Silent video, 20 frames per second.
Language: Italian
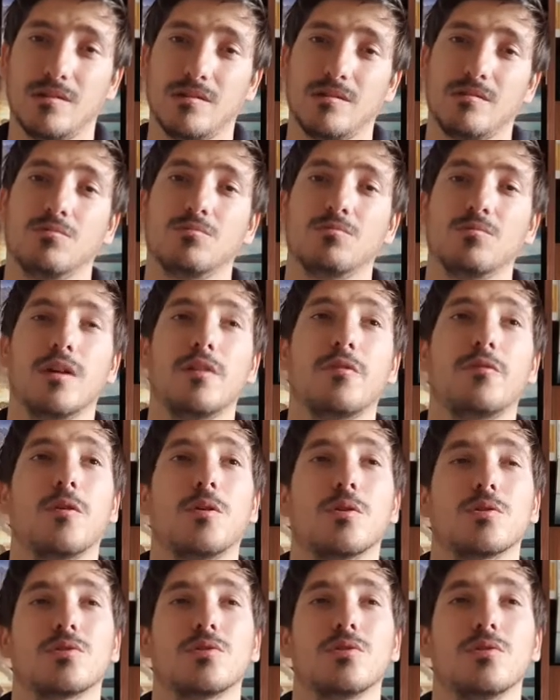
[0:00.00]
una
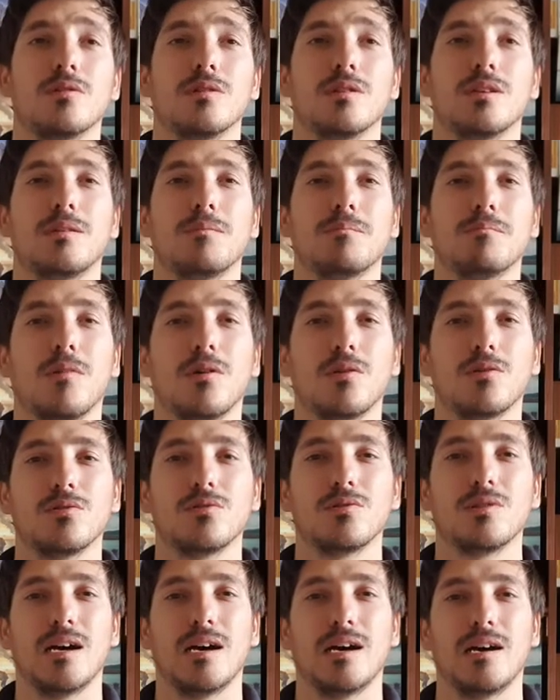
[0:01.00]
foto in modo
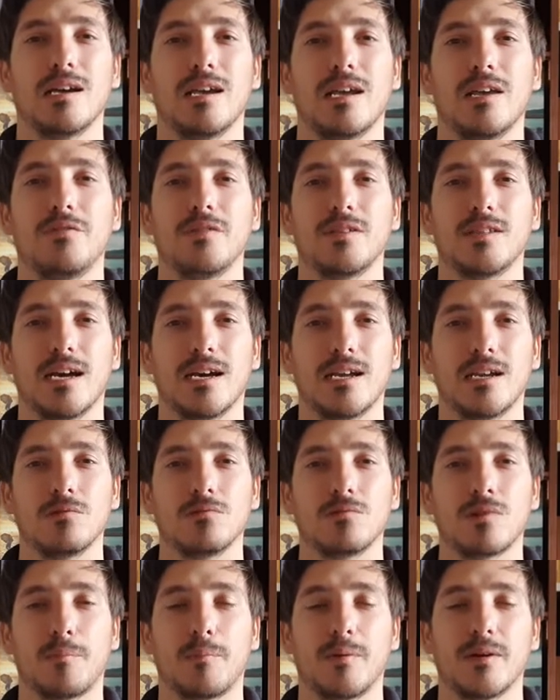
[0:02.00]
da evitare
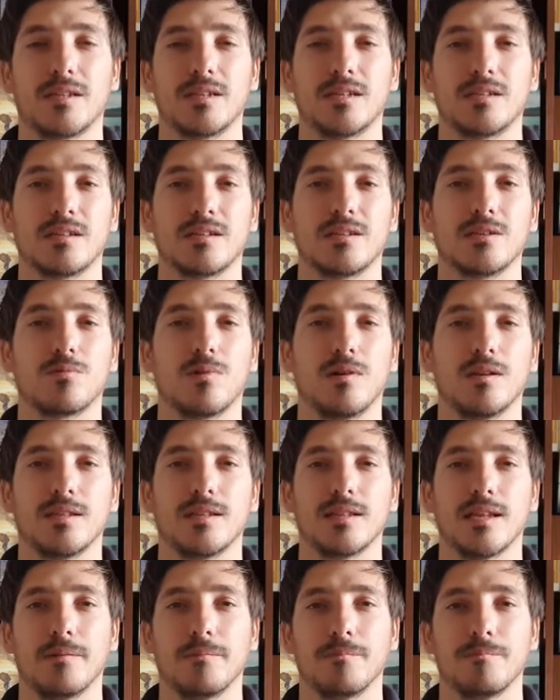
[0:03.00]
una perdita di
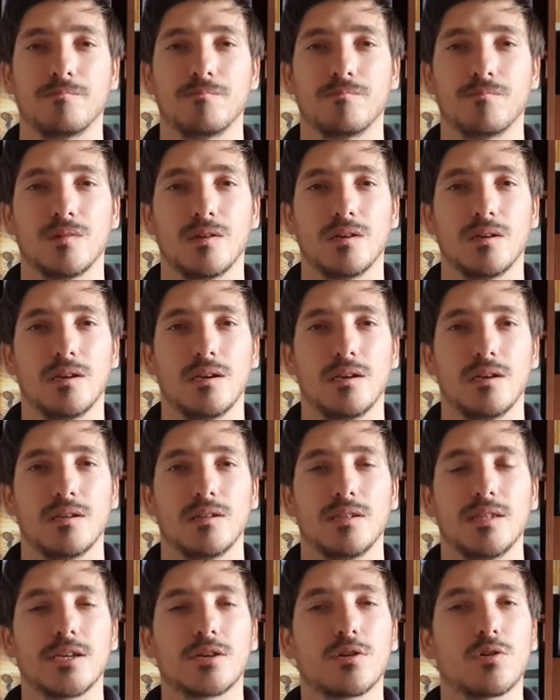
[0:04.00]
qualità.
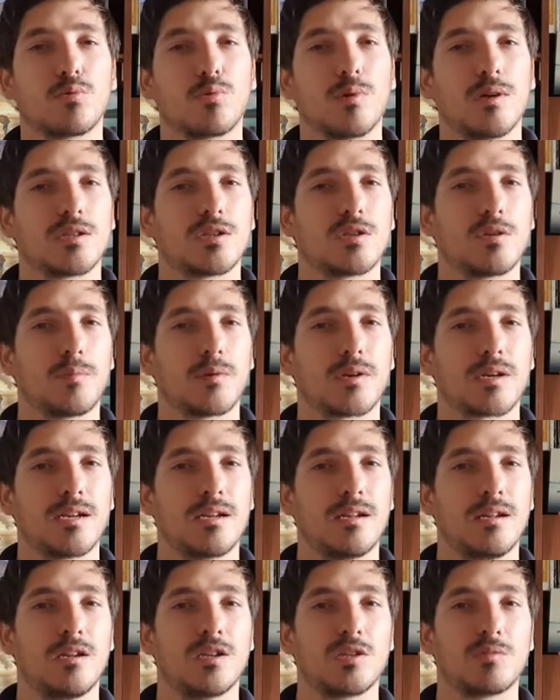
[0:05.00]
Dico questo perché
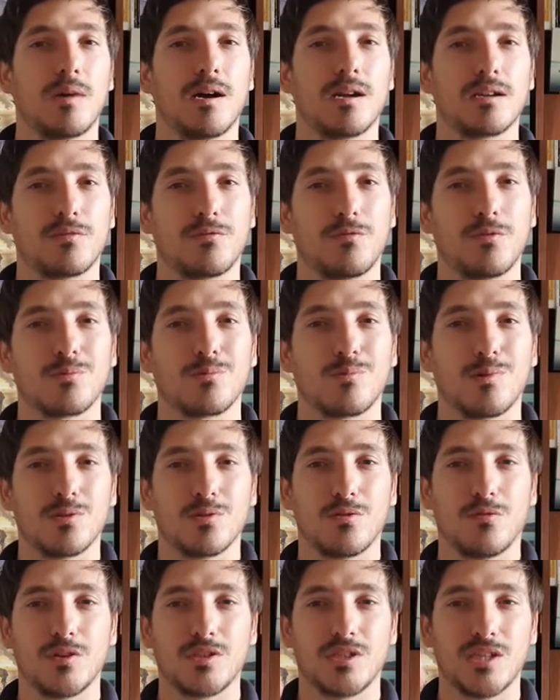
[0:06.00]
negli smartphone quando
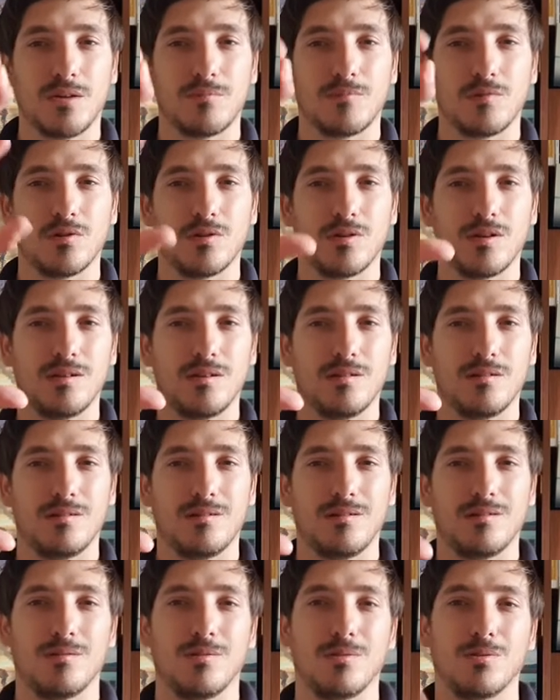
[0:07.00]
facciamo
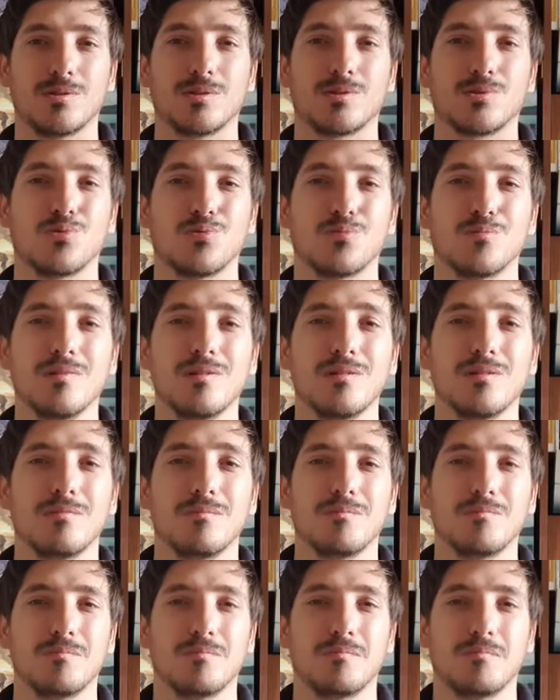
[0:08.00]
lo zoom
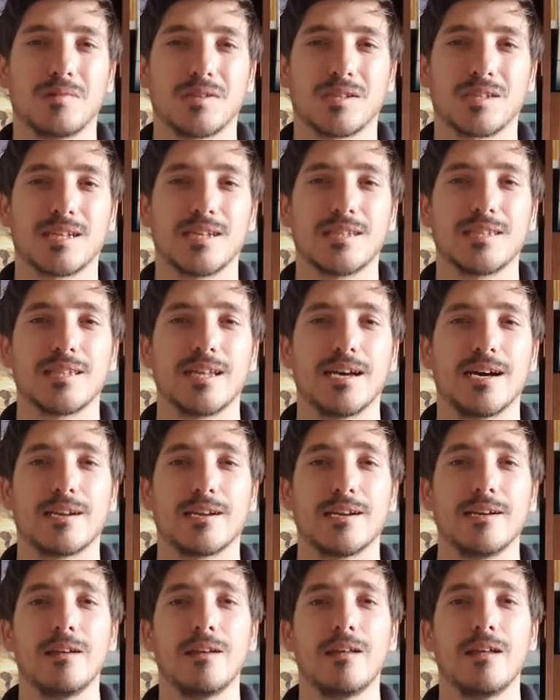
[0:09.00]
per
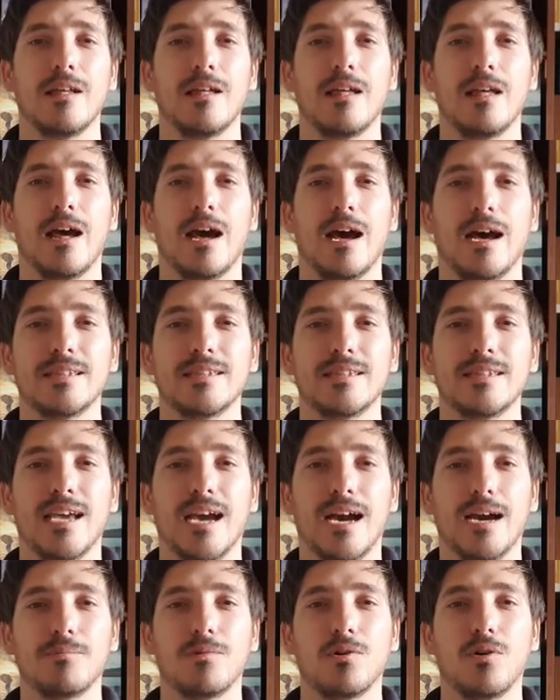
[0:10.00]
scattare
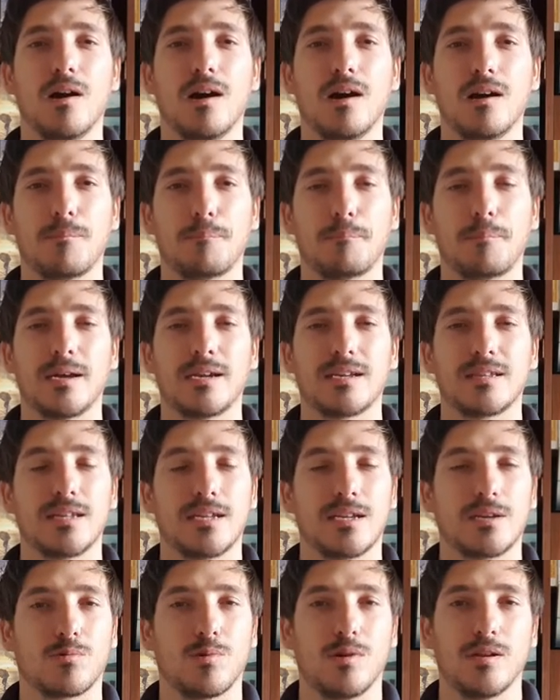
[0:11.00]
andiamo a
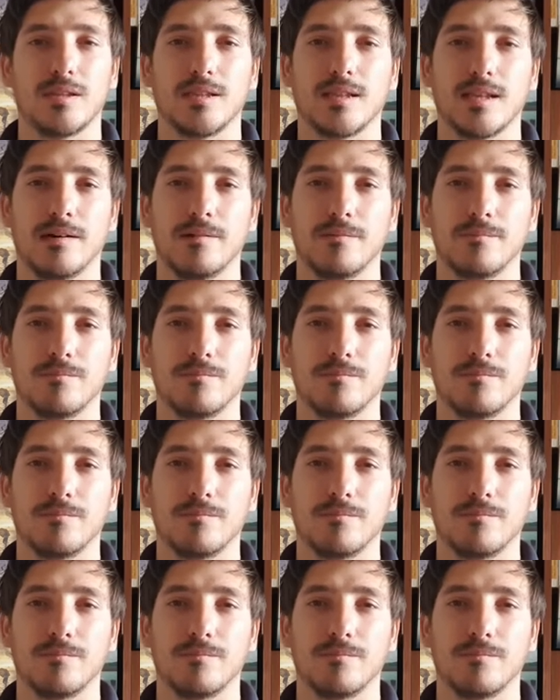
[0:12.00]
perdere qualità.